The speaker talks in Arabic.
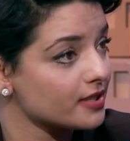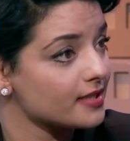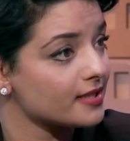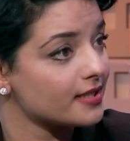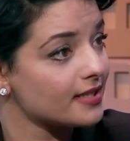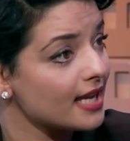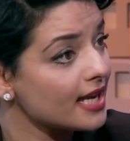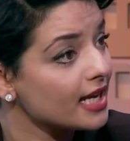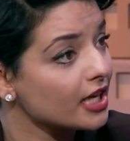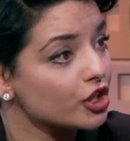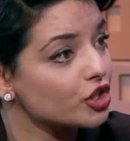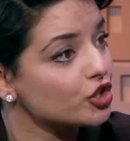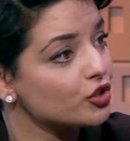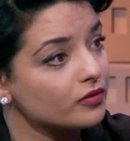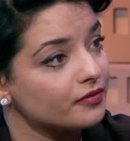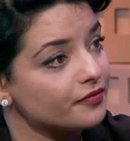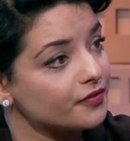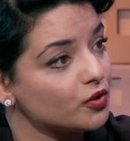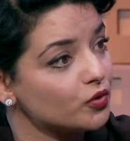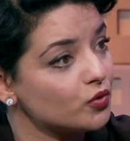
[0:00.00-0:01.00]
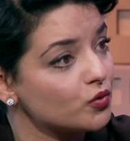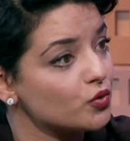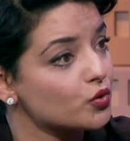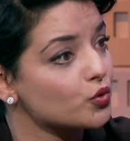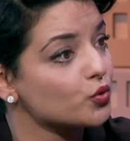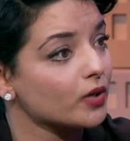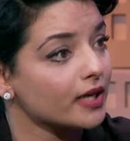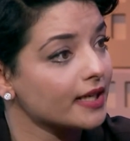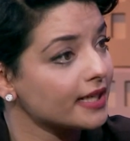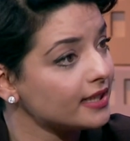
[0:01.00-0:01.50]
سنه عشتهم في
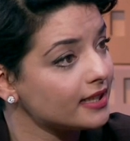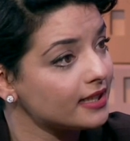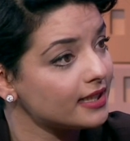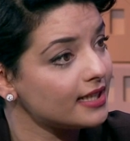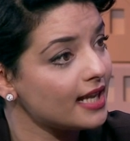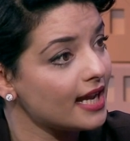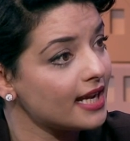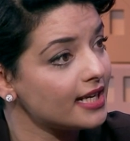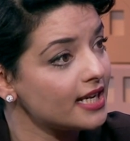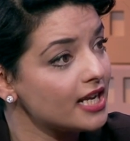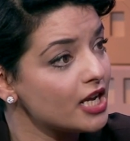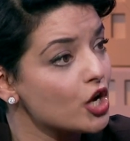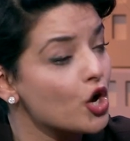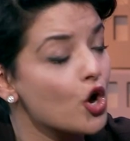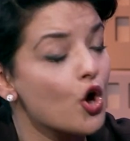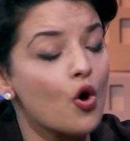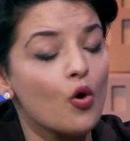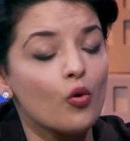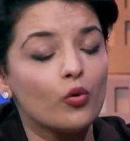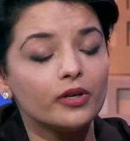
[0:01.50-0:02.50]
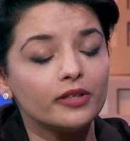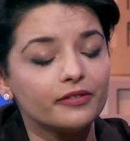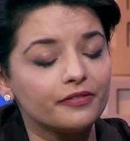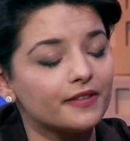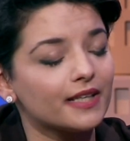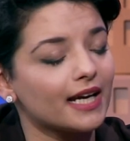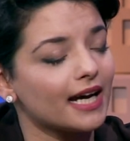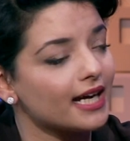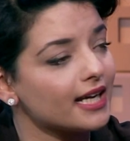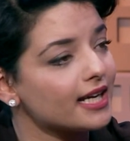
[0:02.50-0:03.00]
تونس وقريت لهنا
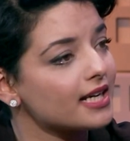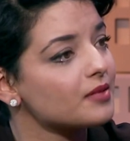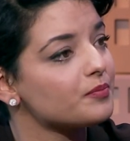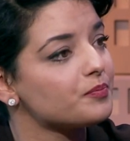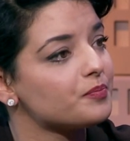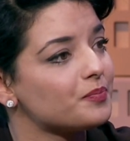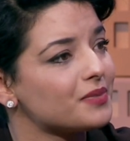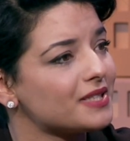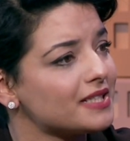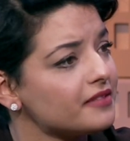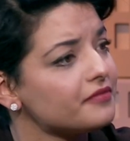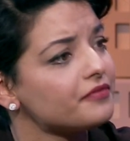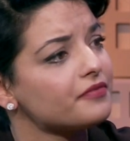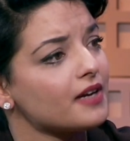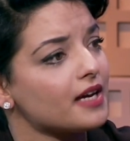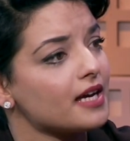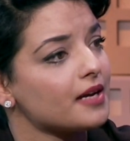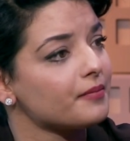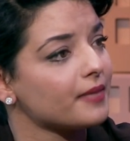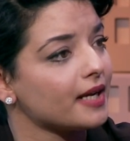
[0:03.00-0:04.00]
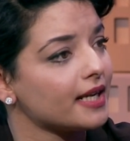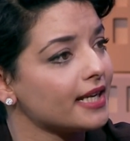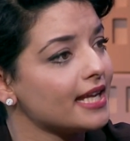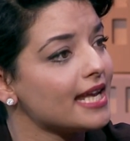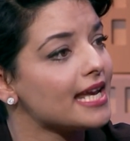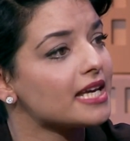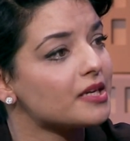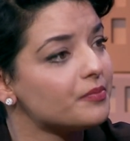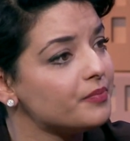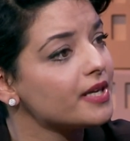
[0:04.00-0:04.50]
ونفتخر بصفه
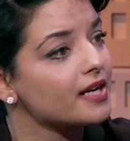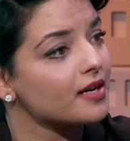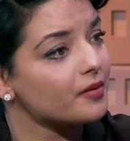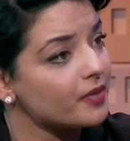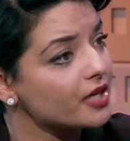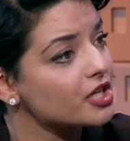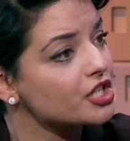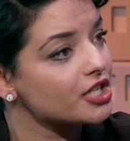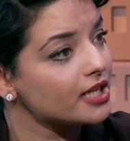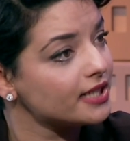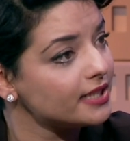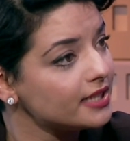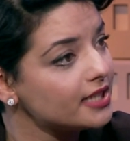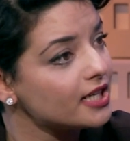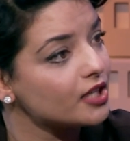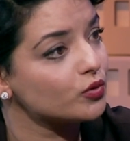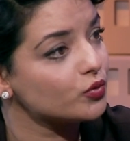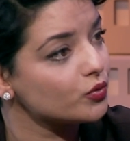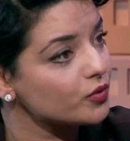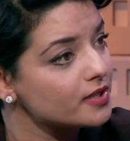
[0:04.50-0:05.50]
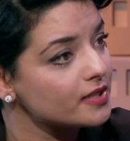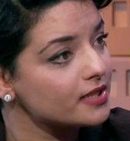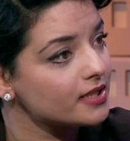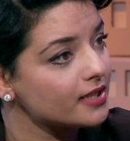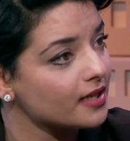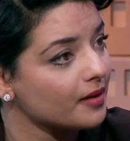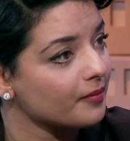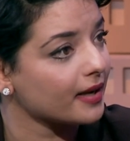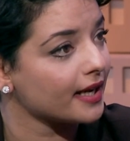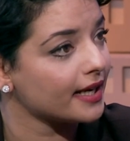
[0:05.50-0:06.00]
معناها كبيره برشا لينا
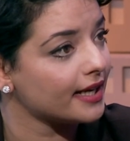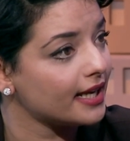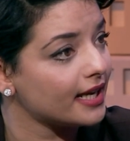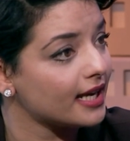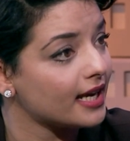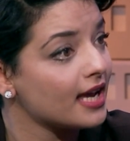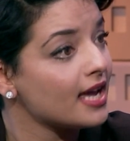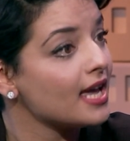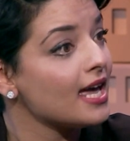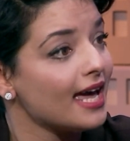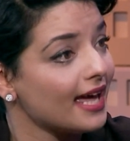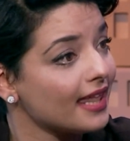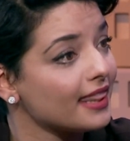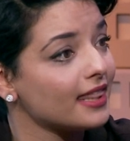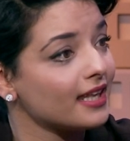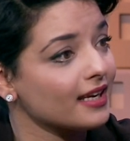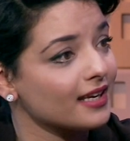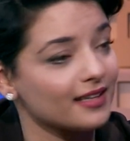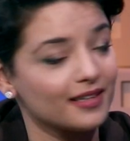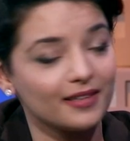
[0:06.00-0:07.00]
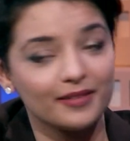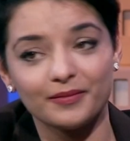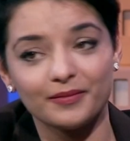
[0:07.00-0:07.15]
تونسيه معناها ذاك